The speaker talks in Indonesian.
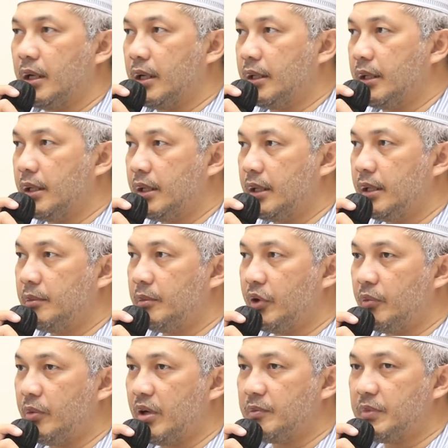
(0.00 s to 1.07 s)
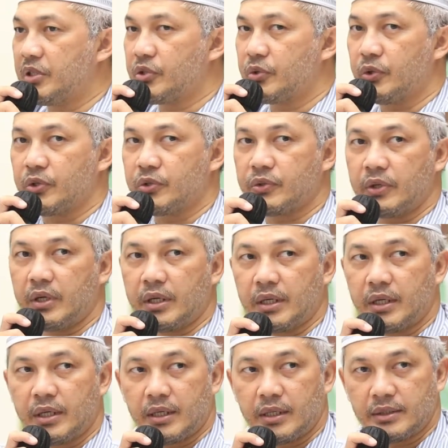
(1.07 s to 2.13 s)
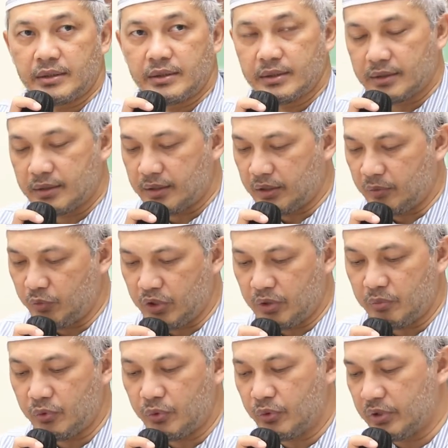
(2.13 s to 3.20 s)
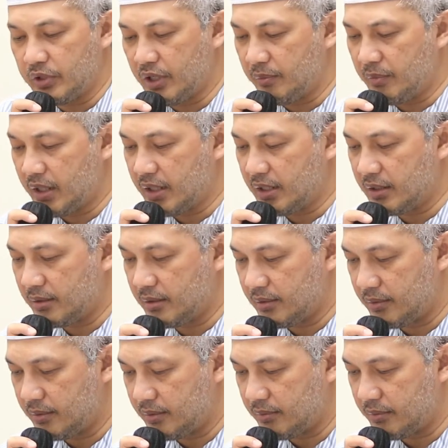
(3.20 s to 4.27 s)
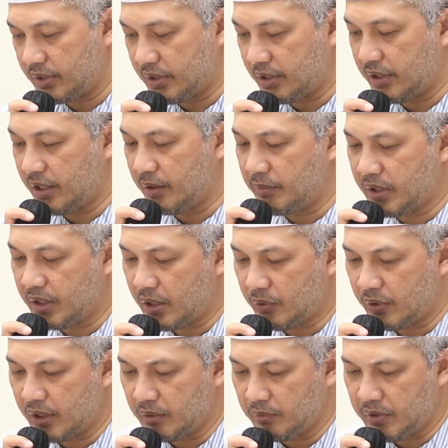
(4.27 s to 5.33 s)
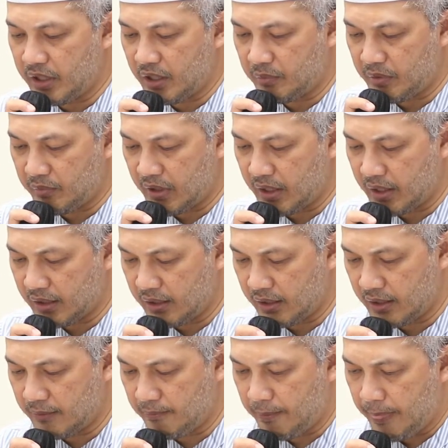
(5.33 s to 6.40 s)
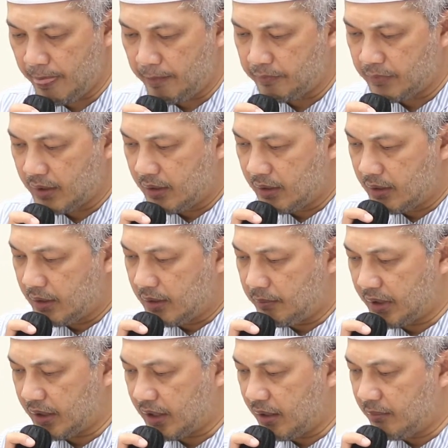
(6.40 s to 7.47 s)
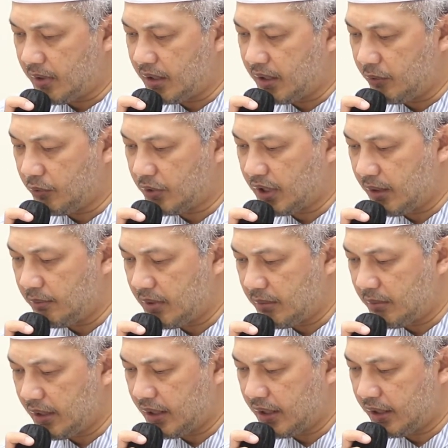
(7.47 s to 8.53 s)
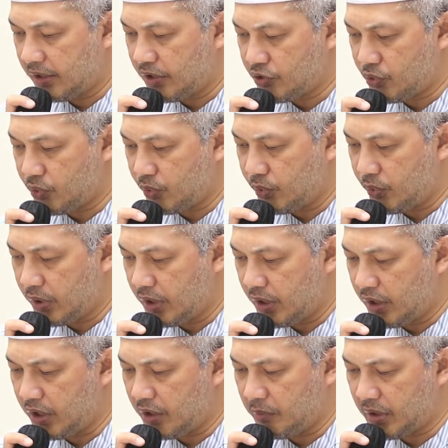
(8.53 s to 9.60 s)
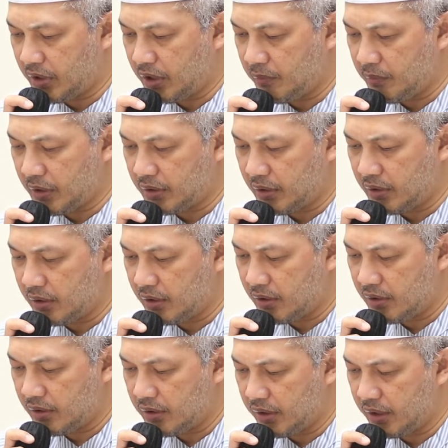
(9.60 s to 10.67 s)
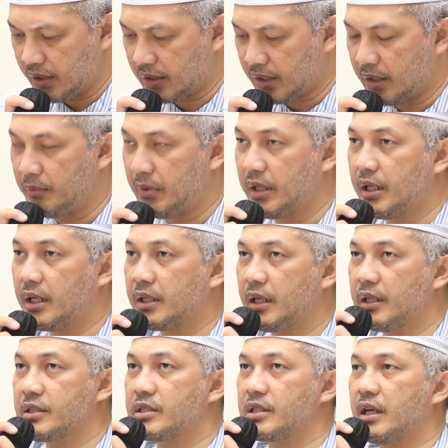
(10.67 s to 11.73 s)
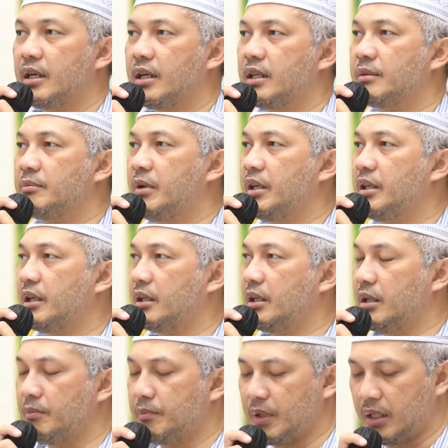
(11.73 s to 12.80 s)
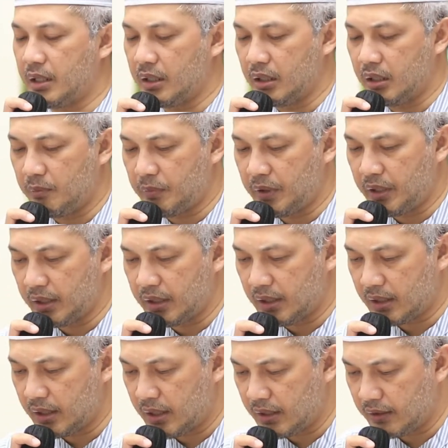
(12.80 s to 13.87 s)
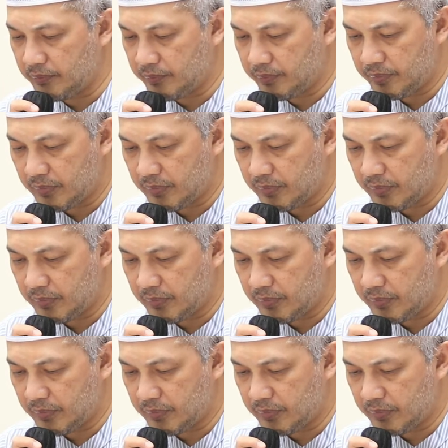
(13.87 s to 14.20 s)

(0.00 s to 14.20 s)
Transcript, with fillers: Hadirin Bapak-bapak, Saudara-saudara, ibu-ibu, jamaah sejami Darul Ilmi yang berbahagia. Pertama dan utama marilah kita syukuri nikmat-nikmat Allah yang telah banyak dan sangat banyak dilimpahkan kepada kita